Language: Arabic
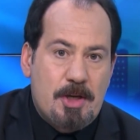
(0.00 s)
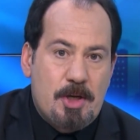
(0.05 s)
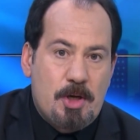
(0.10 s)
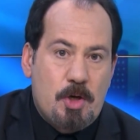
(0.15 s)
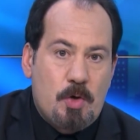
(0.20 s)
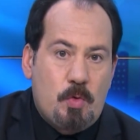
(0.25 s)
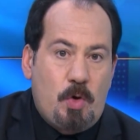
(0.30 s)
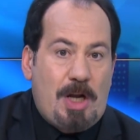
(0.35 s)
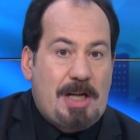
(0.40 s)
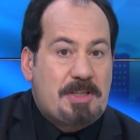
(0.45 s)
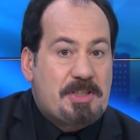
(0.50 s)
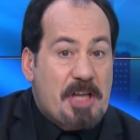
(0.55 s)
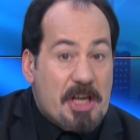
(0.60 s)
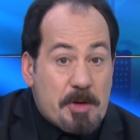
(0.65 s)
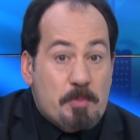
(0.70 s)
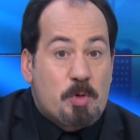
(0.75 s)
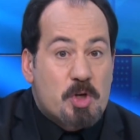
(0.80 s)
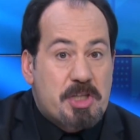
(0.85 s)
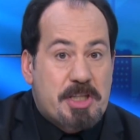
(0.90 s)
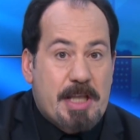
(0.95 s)

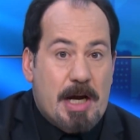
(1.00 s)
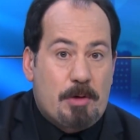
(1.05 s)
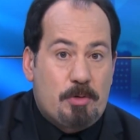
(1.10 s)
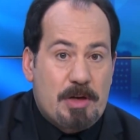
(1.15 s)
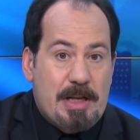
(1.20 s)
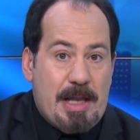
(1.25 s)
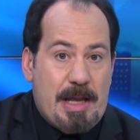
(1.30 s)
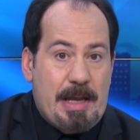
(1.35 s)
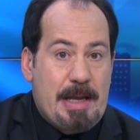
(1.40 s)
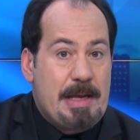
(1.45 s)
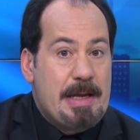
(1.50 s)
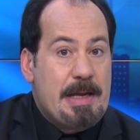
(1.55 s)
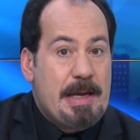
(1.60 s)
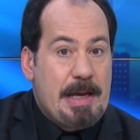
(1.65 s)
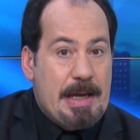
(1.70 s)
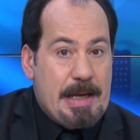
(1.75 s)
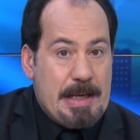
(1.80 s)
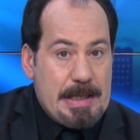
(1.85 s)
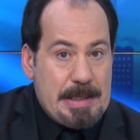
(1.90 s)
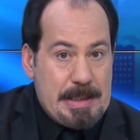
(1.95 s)
واحترموا الدوله
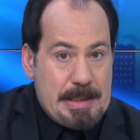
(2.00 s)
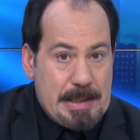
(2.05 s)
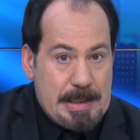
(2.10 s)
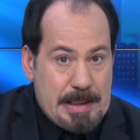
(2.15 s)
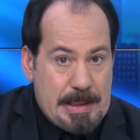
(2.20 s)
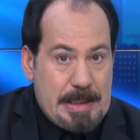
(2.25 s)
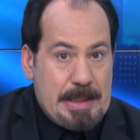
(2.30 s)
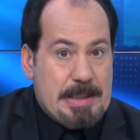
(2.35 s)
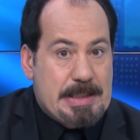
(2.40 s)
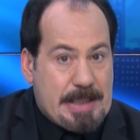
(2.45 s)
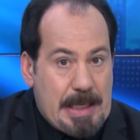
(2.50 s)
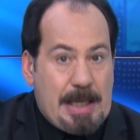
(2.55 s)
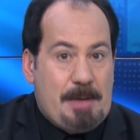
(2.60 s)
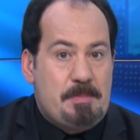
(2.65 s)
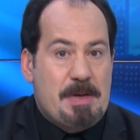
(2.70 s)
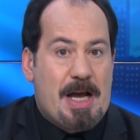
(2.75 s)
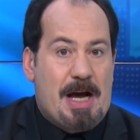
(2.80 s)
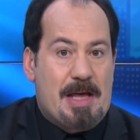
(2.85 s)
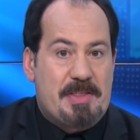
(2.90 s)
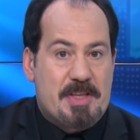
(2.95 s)
اللي
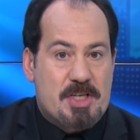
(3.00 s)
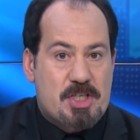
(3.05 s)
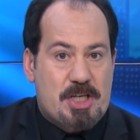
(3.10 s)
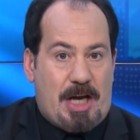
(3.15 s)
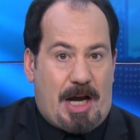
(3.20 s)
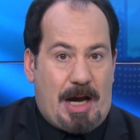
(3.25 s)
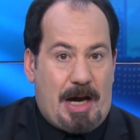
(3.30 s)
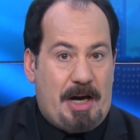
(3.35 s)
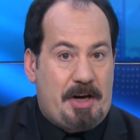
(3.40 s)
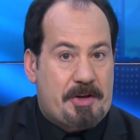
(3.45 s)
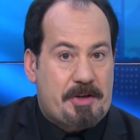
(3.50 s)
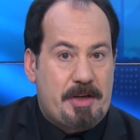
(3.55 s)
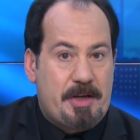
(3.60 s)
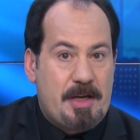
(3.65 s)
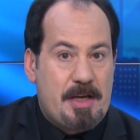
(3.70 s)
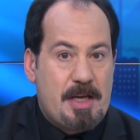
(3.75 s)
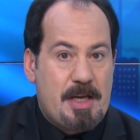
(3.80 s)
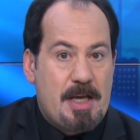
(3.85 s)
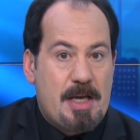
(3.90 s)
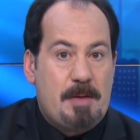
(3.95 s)
تحمي هذه الشعائر
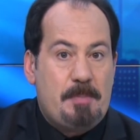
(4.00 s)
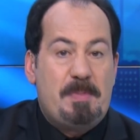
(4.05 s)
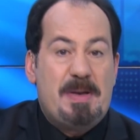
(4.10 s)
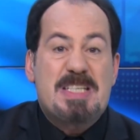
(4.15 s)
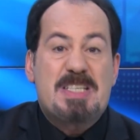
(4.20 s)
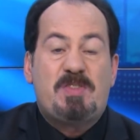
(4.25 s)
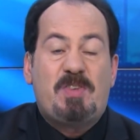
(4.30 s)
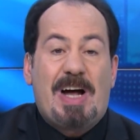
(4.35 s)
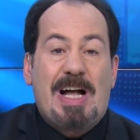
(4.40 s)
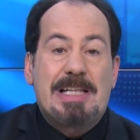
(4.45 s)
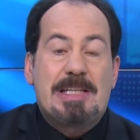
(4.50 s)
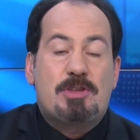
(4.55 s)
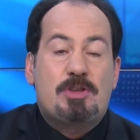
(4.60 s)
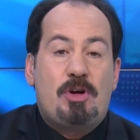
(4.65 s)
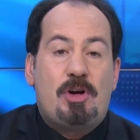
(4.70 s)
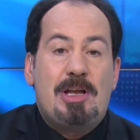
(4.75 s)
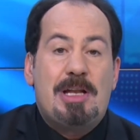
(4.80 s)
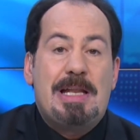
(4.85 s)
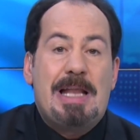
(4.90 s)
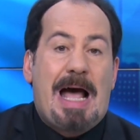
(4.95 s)
بس
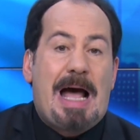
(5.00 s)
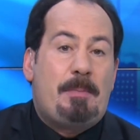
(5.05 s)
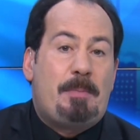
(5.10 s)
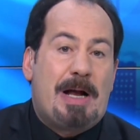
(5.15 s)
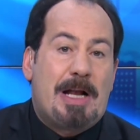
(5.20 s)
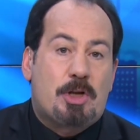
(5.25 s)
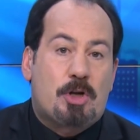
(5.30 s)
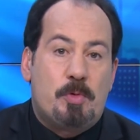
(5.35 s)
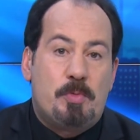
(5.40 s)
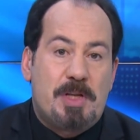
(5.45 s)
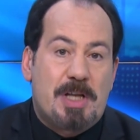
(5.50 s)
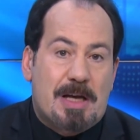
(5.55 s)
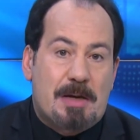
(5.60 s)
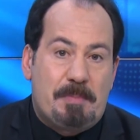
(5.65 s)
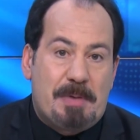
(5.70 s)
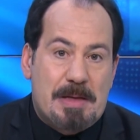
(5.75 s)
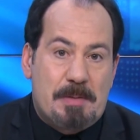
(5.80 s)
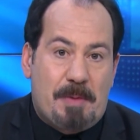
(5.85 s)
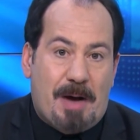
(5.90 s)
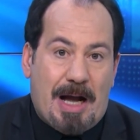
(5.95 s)
فالتون لا عبالكم
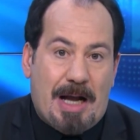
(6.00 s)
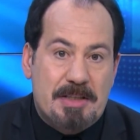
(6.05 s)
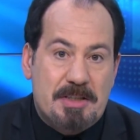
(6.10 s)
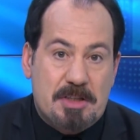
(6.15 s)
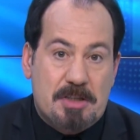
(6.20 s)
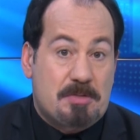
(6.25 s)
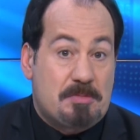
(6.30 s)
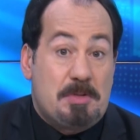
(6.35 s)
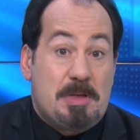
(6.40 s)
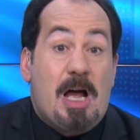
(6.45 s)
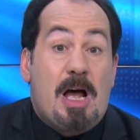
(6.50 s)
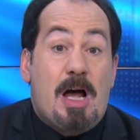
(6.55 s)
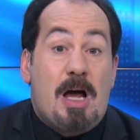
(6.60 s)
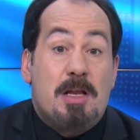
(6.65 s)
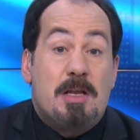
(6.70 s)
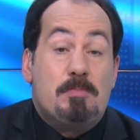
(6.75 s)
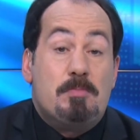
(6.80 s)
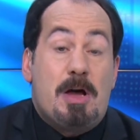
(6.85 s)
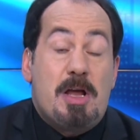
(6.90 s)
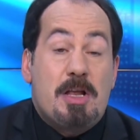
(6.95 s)
نقبل بعد لا
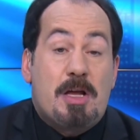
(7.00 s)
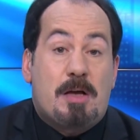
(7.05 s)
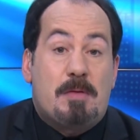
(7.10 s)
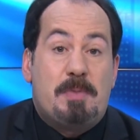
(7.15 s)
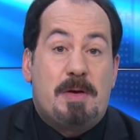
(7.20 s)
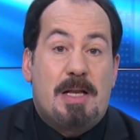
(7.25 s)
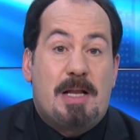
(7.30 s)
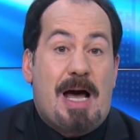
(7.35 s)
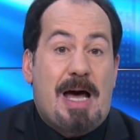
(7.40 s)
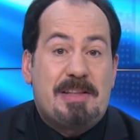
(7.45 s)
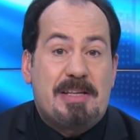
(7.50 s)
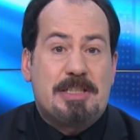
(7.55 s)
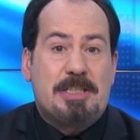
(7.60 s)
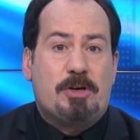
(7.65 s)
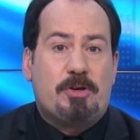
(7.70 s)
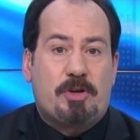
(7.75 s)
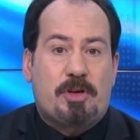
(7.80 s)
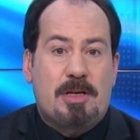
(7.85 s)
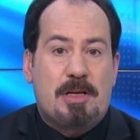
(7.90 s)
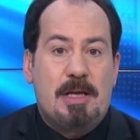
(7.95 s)
ما نقبل هذا
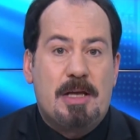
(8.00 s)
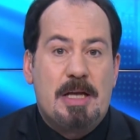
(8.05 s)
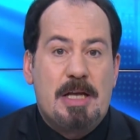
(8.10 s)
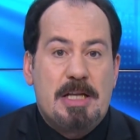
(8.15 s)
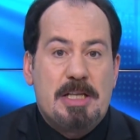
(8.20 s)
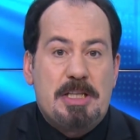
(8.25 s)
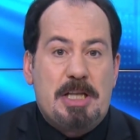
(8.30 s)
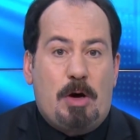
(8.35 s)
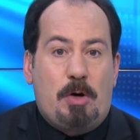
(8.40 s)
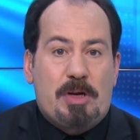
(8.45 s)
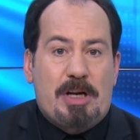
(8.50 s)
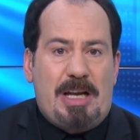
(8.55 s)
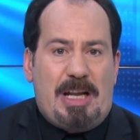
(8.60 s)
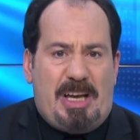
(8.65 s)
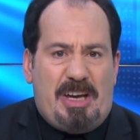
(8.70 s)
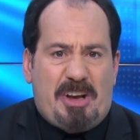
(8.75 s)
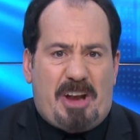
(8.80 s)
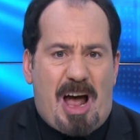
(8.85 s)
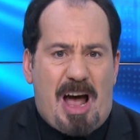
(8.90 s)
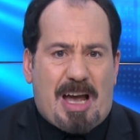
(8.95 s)
دور دور
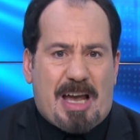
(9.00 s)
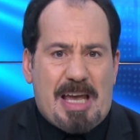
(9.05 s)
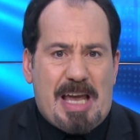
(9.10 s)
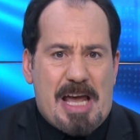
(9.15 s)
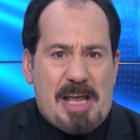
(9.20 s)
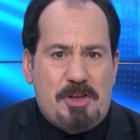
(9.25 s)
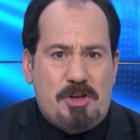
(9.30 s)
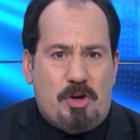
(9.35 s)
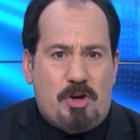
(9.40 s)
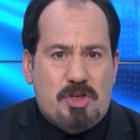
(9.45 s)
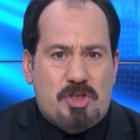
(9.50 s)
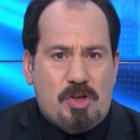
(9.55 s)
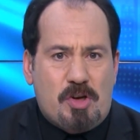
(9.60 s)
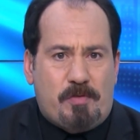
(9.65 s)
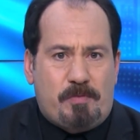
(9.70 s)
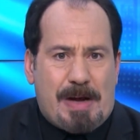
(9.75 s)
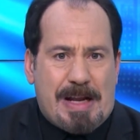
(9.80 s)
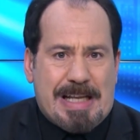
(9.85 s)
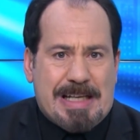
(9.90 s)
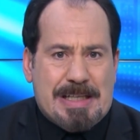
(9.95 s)
العراقي انه يشوف
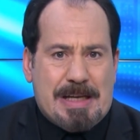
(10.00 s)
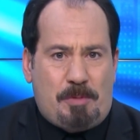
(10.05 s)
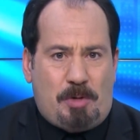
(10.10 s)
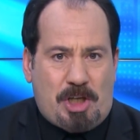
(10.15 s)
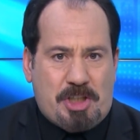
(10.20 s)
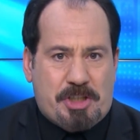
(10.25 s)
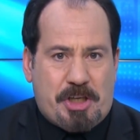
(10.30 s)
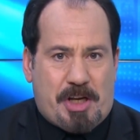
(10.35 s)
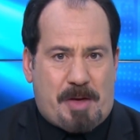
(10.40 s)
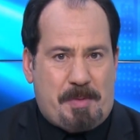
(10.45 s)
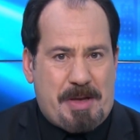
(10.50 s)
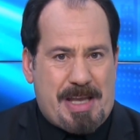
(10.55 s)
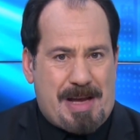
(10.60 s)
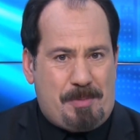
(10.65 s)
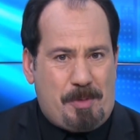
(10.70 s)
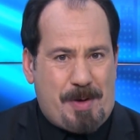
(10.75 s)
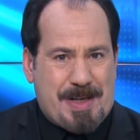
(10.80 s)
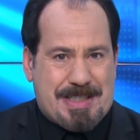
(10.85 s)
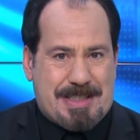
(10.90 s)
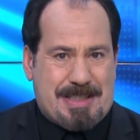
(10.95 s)
بلده محترمه هي
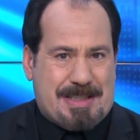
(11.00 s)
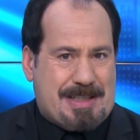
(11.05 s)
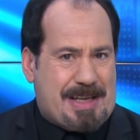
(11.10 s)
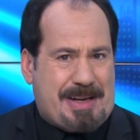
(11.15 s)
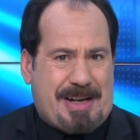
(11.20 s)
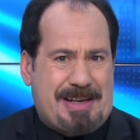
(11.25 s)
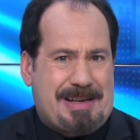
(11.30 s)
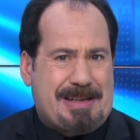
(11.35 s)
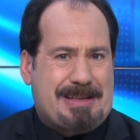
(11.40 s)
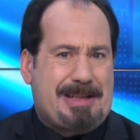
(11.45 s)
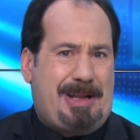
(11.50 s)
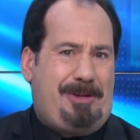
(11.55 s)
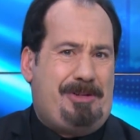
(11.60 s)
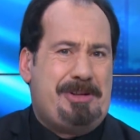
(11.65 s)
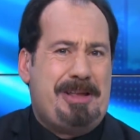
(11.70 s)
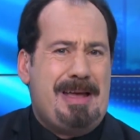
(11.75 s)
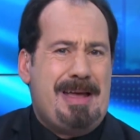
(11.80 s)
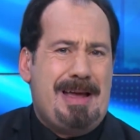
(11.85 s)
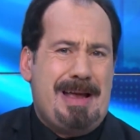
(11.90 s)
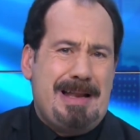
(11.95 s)
مو بس ترى يطلعون
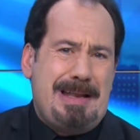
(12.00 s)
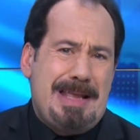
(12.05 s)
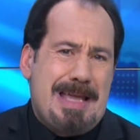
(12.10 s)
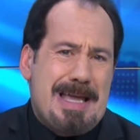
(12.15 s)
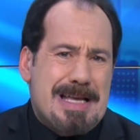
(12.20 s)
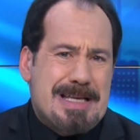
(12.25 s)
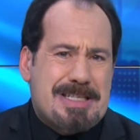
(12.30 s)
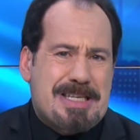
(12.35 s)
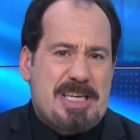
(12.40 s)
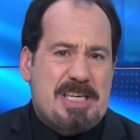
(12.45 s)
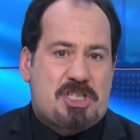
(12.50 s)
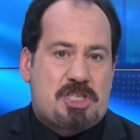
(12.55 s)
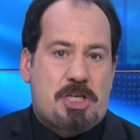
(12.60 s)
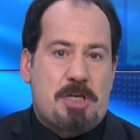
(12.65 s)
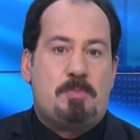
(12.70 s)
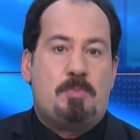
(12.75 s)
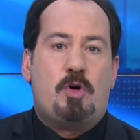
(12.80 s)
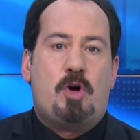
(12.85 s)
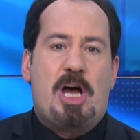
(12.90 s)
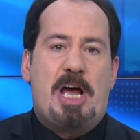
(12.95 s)
ليش
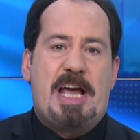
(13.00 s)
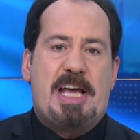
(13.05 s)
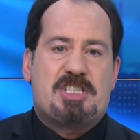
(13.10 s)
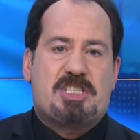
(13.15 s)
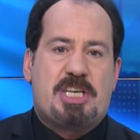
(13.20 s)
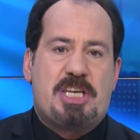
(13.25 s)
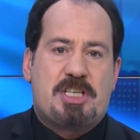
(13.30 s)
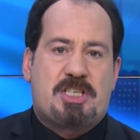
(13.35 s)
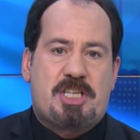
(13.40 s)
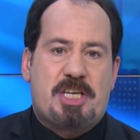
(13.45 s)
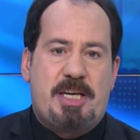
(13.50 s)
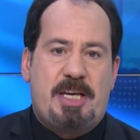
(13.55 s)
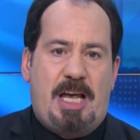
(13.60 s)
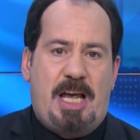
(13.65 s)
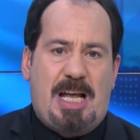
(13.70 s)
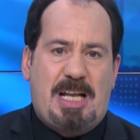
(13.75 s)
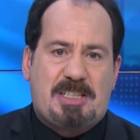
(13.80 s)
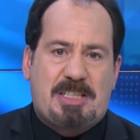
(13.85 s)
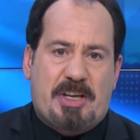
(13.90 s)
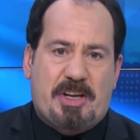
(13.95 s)
هيك مو ايش هيك
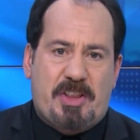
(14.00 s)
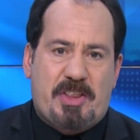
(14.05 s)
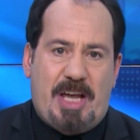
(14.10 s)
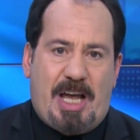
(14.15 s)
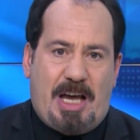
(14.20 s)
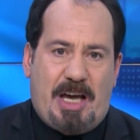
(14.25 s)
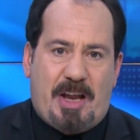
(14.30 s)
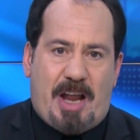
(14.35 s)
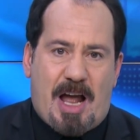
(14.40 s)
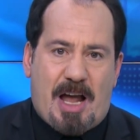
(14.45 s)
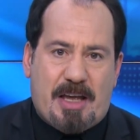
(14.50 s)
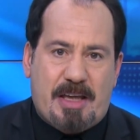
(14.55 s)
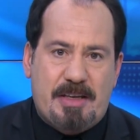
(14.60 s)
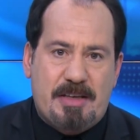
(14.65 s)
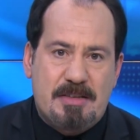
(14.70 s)
اعترض يا عراقي